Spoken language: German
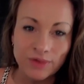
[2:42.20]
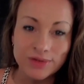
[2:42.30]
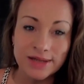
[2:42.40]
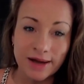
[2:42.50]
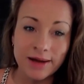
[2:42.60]

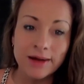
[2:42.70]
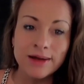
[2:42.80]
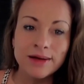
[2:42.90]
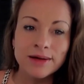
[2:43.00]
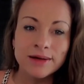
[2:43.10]
Und ja,
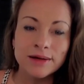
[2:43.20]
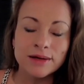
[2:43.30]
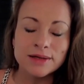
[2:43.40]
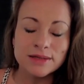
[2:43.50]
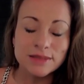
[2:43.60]

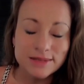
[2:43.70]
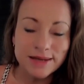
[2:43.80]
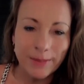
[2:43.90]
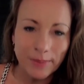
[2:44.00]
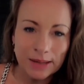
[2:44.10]
das ist
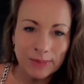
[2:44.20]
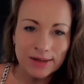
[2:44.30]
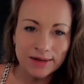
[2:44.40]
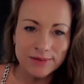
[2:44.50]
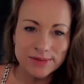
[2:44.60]
erblich
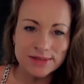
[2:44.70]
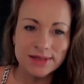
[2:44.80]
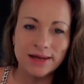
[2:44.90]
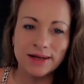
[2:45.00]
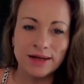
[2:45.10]
bedingt, aber es
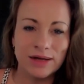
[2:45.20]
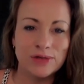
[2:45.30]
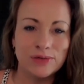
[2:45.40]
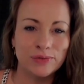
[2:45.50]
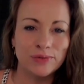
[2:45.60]
ist eher ein
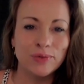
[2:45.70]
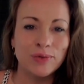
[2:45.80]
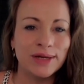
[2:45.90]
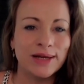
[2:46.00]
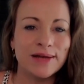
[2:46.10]

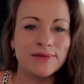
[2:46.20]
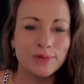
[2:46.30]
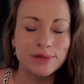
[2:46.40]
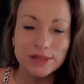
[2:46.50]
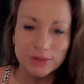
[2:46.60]
Generationsfluch und er kann
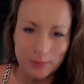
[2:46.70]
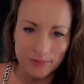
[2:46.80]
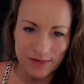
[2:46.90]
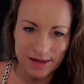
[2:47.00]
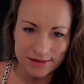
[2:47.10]
von dir
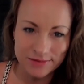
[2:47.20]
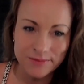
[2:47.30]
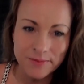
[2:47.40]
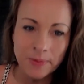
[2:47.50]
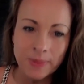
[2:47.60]
genommen
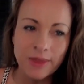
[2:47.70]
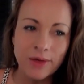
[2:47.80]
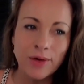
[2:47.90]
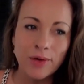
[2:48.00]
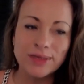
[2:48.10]
werden.
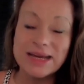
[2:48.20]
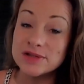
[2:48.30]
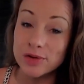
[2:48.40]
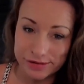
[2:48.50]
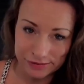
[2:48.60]
Und
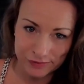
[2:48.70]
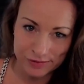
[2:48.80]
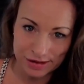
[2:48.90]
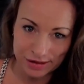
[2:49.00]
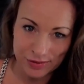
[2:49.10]
er sollte
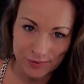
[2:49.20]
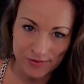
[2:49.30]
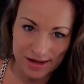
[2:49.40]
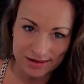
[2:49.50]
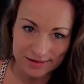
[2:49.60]
von dir
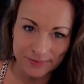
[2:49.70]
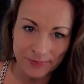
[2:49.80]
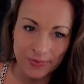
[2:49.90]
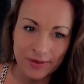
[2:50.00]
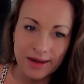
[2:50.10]
genommen werden.
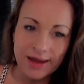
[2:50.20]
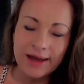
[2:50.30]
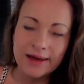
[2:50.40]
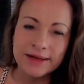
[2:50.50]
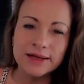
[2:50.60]

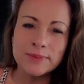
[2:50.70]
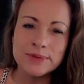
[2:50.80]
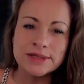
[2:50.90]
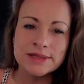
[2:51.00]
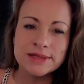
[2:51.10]
Dann
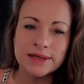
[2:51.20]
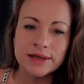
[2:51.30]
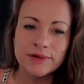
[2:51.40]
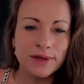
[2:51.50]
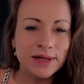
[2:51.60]
gibt es
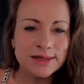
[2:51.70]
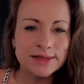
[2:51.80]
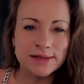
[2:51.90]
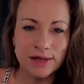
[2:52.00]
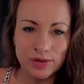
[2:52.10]

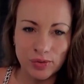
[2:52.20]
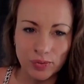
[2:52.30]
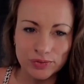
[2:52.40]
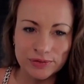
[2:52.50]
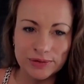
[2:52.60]
finanzielle
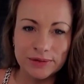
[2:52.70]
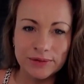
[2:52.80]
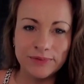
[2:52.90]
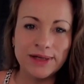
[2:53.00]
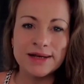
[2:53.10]
Not,
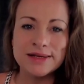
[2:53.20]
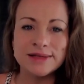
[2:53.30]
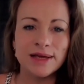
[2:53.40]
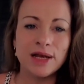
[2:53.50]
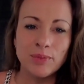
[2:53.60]

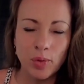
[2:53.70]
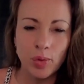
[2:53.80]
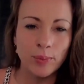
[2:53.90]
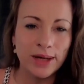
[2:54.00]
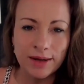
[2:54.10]
finanzielle
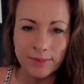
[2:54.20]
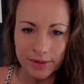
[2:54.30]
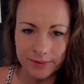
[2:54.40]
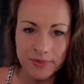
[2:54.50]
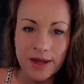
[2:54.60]

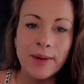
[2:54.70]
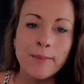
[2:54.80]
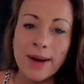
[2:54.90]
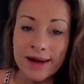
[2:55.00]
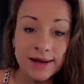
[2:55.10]
Probleme,
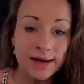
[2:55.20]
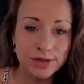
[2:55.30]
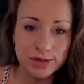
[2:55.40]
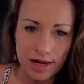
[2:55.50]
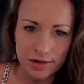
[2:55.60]

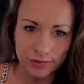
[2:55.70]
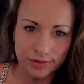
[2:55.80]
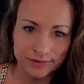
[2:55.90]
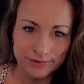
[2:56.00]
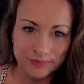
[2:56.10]
Mangelerscheinung,